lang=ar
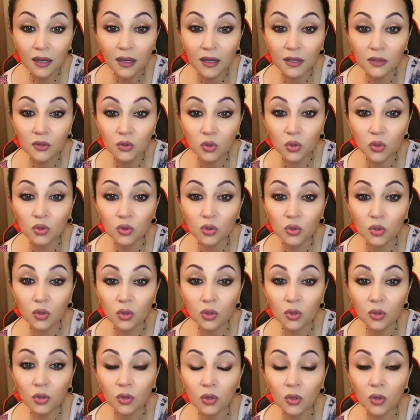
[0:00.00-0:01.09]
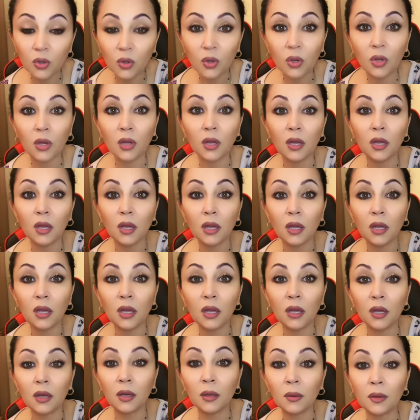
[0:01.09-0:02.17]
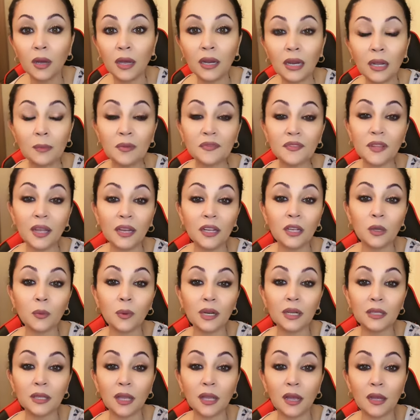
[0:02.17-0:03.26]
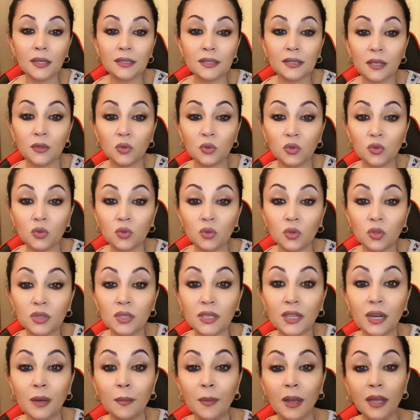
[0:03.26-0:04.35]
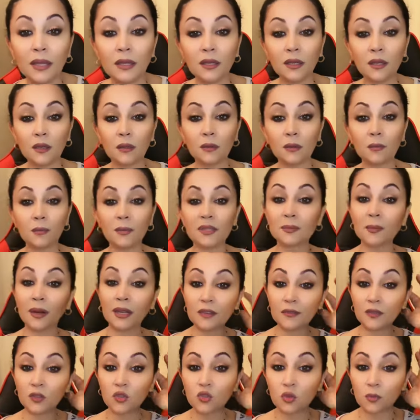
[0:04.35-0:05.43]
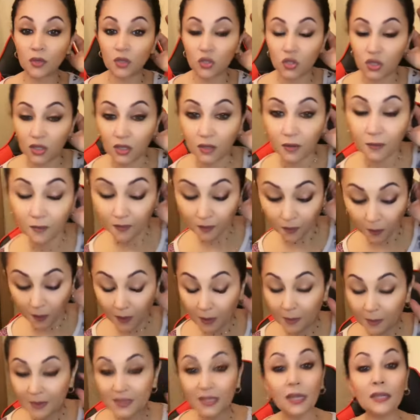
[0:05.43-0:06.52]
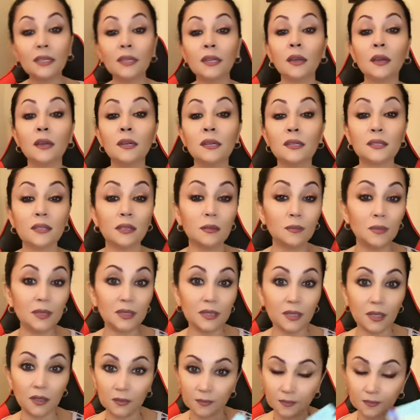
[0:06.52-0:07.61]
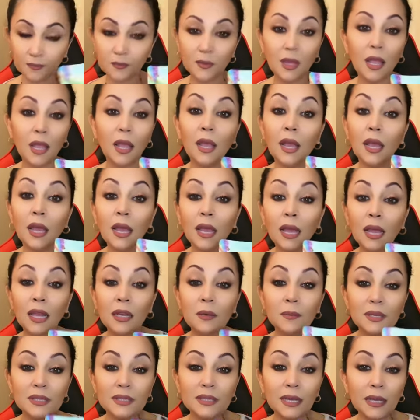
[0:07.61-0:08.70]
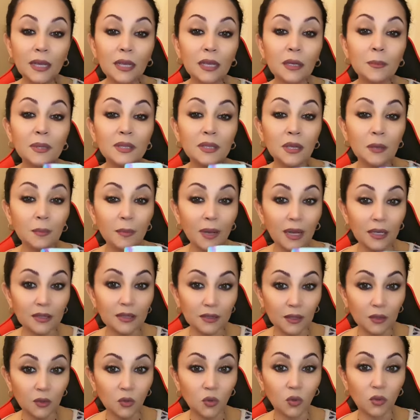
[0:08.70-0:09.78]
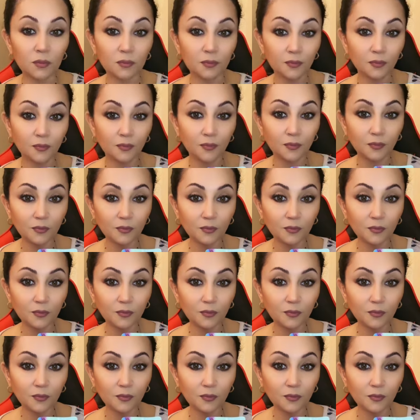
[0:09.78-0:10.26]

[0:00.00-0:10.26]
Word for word: آآ آه، دودو هلا بفتح لك ورقة حظ يا دودو تكرم عينك بس ما عرفت شو برجي بس خليني اخلص الميزان الميزان مثل ما قلت لكم